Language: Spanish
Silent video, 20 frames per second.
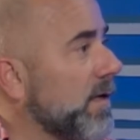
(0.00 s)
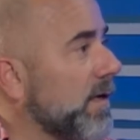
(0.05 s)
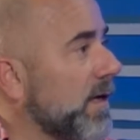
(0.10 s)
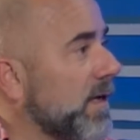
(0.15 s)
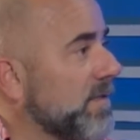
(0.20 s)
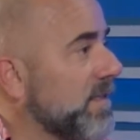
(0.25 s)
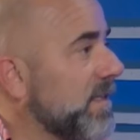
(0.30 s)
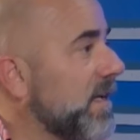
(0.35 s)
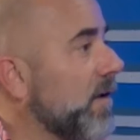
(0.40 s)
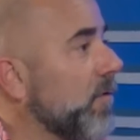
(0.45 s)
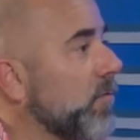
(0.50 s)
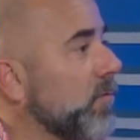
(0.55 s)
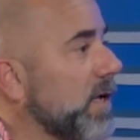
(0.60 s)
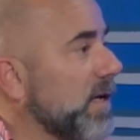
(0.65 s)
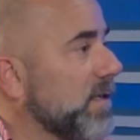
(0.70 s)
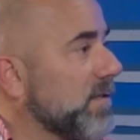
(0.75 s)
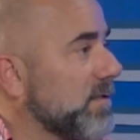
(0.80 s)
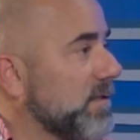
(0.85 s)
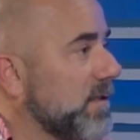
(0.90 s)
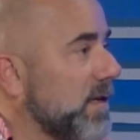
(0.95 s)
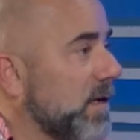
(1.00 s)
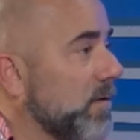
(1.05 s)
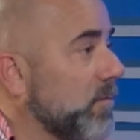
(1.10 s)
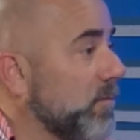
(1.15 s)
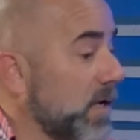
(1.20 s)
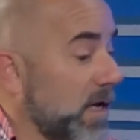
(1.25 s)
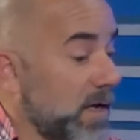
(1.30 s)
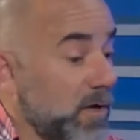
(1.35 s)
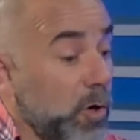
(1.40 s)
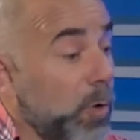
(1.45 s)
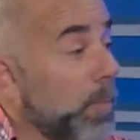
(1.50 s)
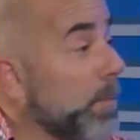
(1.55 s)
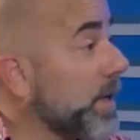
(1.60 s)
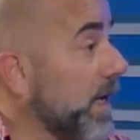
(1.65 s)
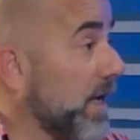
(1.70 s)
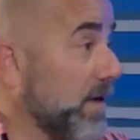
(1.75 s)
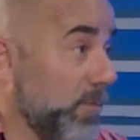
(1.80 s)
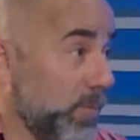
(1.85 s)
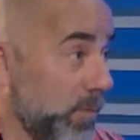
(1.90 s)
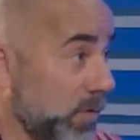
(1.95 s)
hacer algunas, algunas
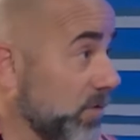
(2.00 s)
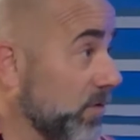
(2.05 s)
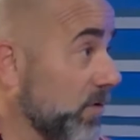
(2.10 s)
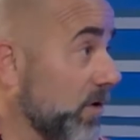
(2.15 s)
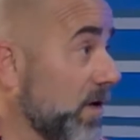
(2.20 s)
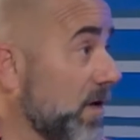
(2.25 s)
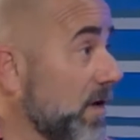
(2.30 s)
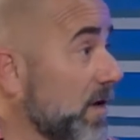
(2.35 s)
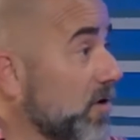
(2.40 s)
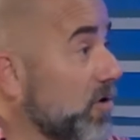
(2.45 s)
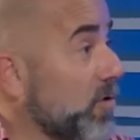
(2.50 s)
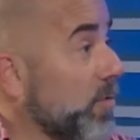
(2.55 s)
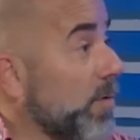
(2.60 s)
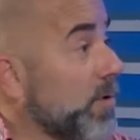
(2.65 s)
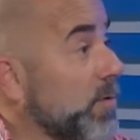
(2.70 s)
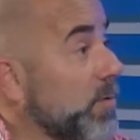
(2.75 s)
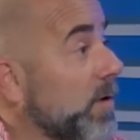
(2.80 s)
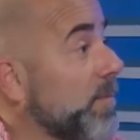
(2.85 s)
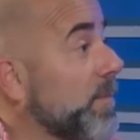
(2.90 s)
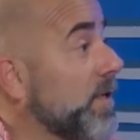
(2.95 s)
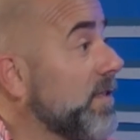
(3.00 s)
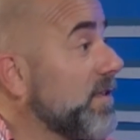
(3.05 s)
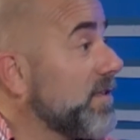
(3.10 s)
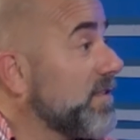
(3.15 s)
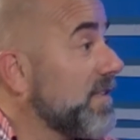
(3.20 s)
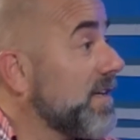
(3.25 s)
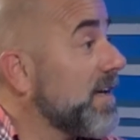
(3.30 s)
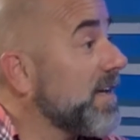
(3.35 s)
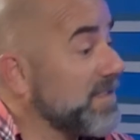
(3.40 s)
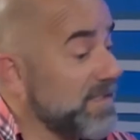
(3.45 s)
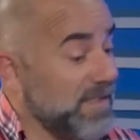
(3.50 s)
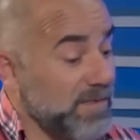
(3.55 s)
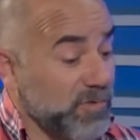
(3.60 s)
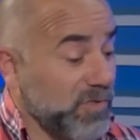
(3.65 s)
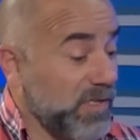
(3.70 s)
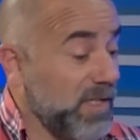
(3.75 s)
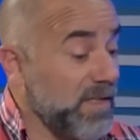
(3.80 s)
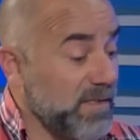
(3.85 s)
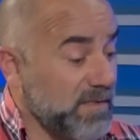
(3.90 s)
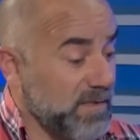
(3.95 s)
compras como como habitualmente se hace o
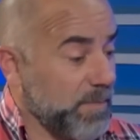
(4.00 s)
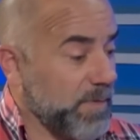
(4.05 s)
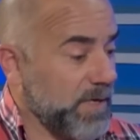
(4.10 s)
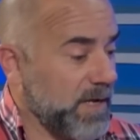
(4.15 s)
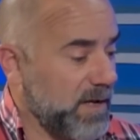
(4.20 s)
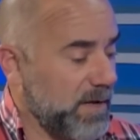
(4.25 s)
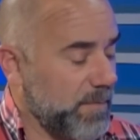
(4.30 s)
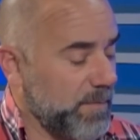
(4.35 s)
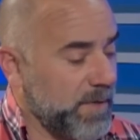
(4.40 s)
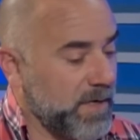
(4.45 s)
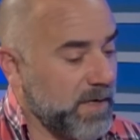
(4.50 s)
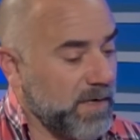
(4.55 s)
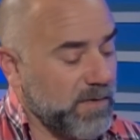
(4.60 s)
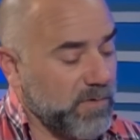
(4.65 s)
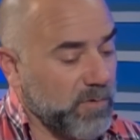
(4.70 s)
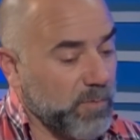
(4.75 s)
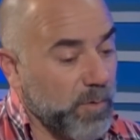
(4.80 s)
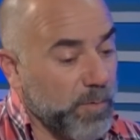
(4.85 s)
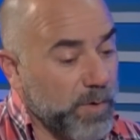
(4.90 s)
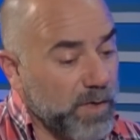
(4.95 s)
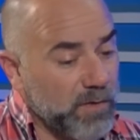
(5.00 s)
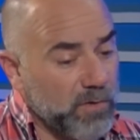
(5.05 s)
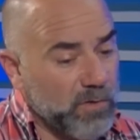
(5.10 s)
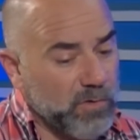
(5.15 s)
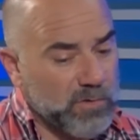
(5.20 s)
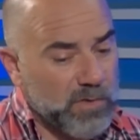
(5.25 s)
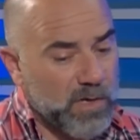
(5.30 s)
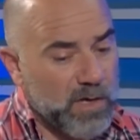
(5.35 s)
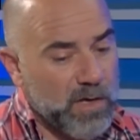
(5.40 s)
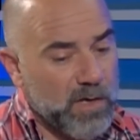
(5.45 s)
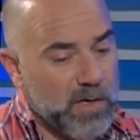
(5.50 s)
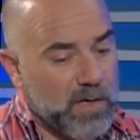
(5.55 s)
se dice para, estos momentos.